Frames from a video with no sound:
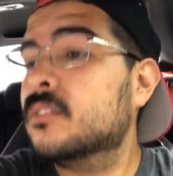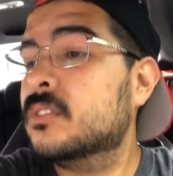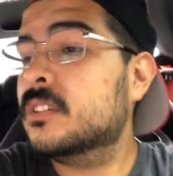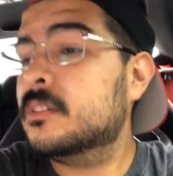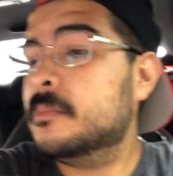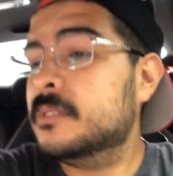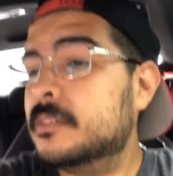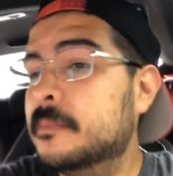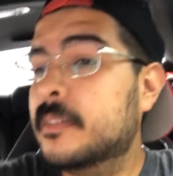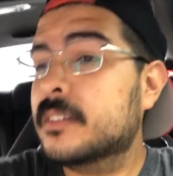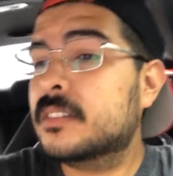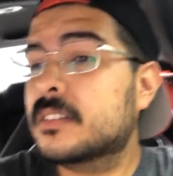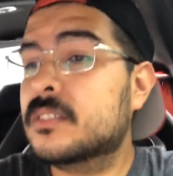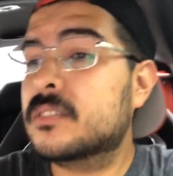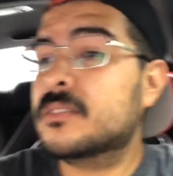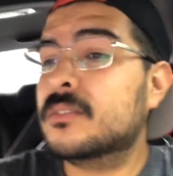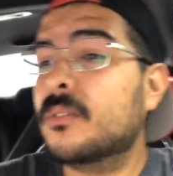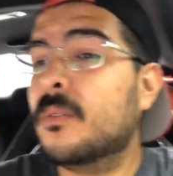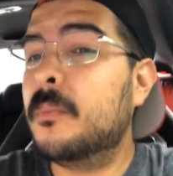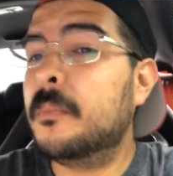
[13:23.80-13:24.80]
coche a mí se me hace
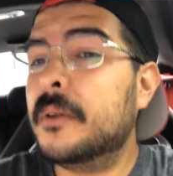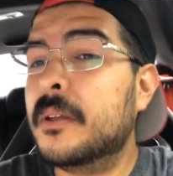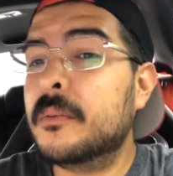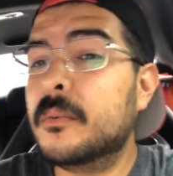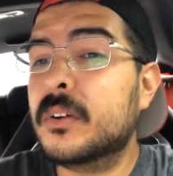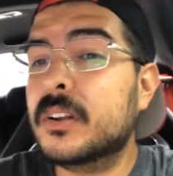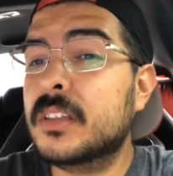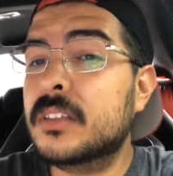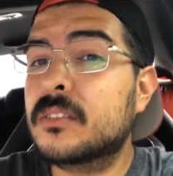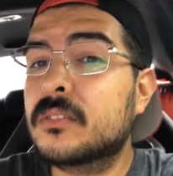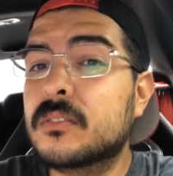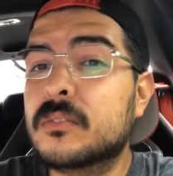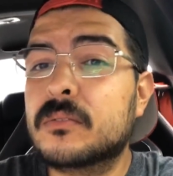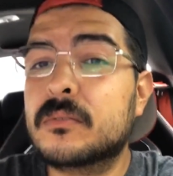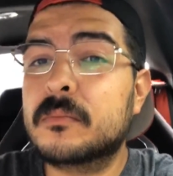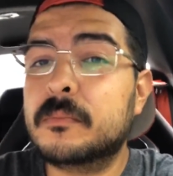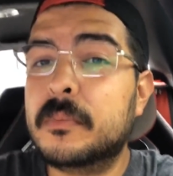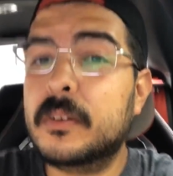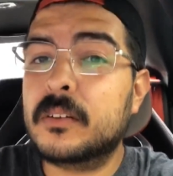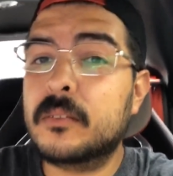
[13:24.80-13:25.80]
súper bonito,
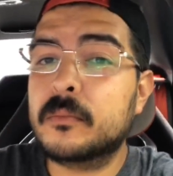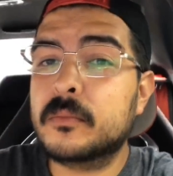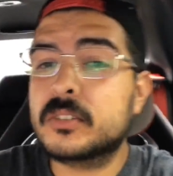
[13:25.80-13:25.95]
pero